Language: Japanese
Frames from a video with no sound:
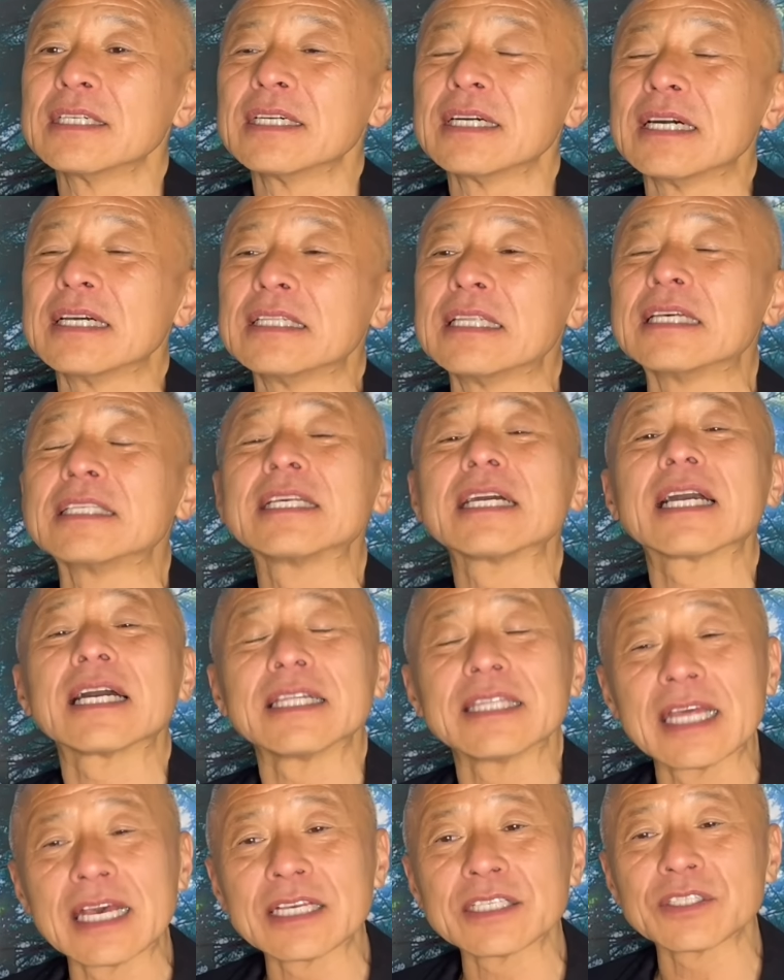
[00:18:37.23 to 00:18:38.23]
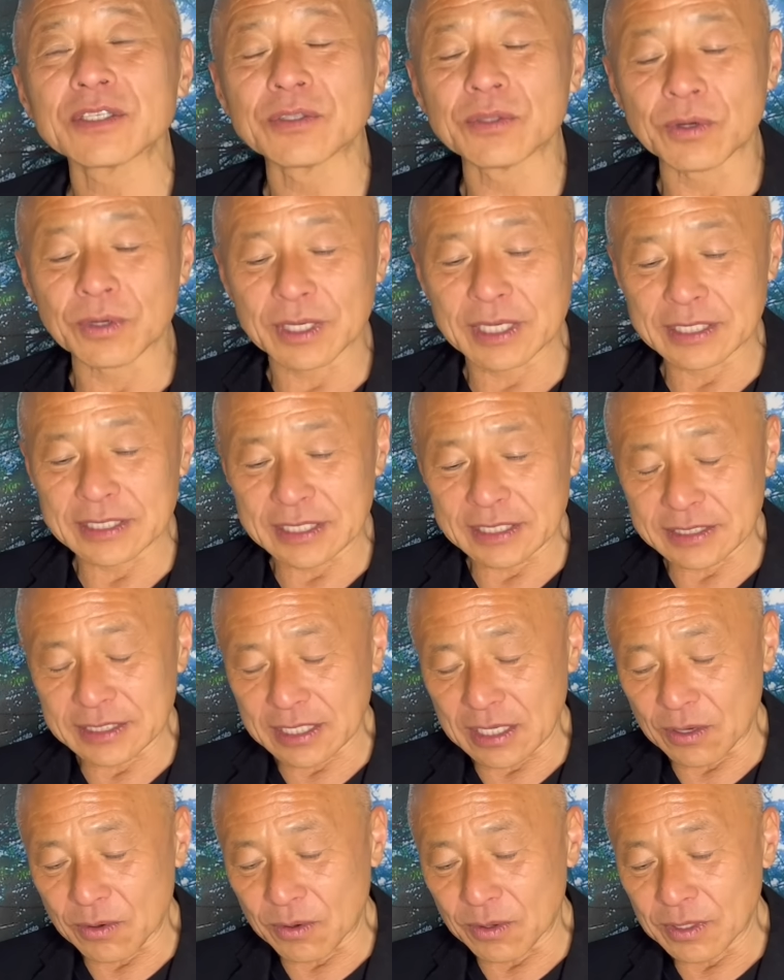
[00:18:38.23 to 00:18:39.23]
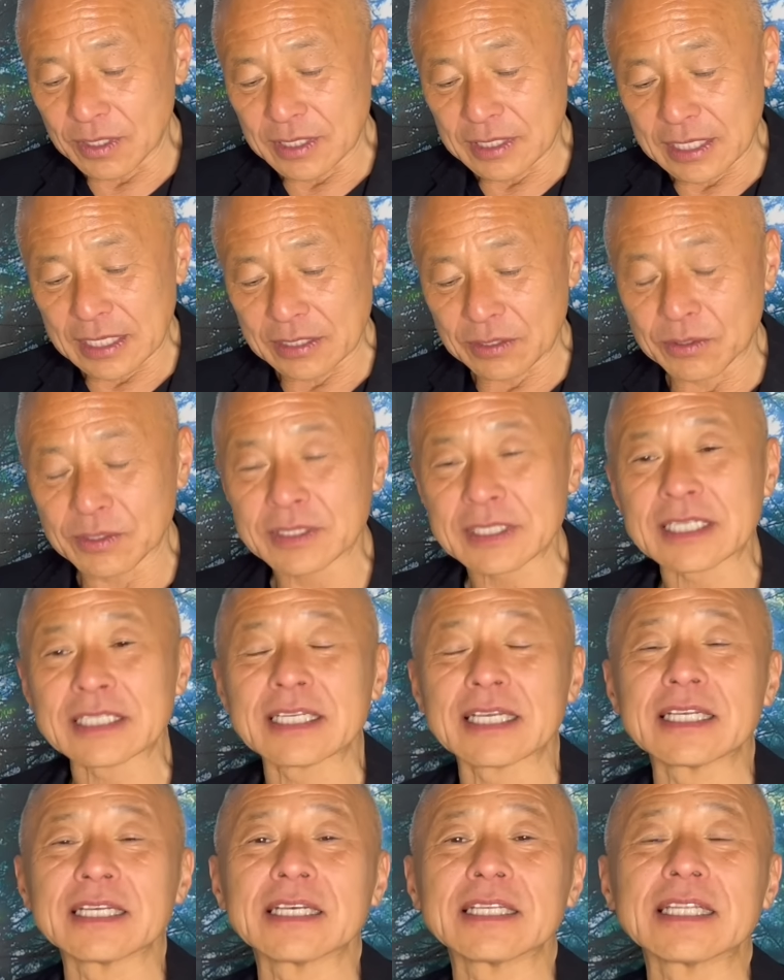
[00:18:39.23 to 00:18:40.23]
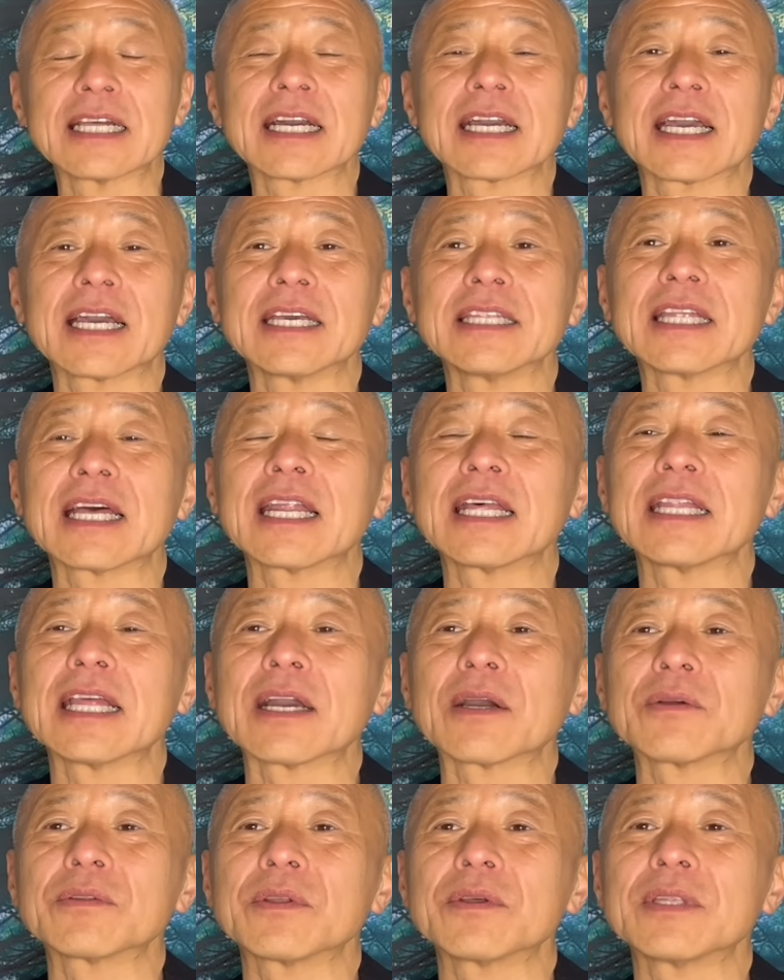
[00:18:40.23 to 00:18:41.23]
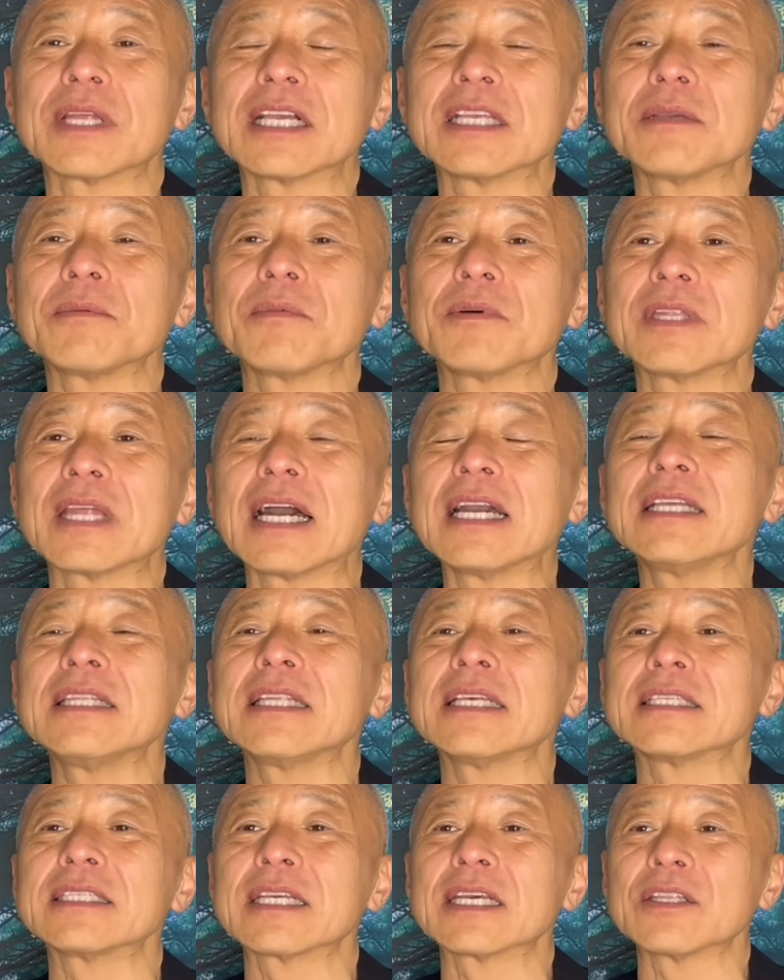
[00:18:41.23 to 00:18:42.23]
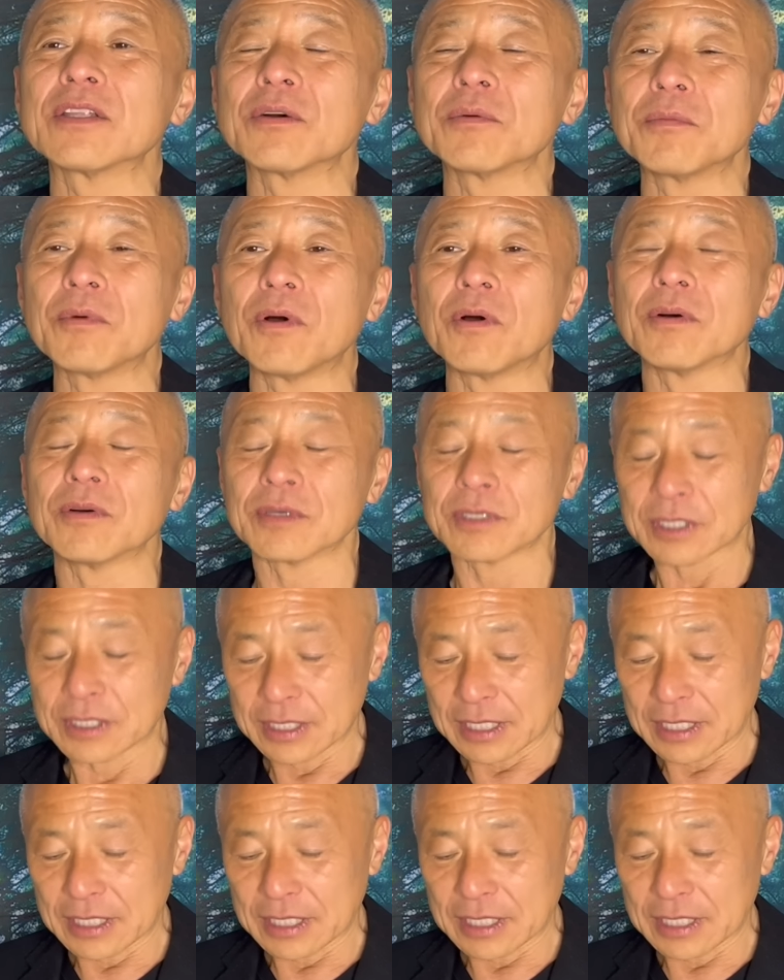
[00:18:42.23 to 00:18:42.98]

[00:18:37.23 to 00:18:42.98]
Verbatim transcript: なぜかね、その警察官を、あの、刺さなきゃならないことは何もないんですけども、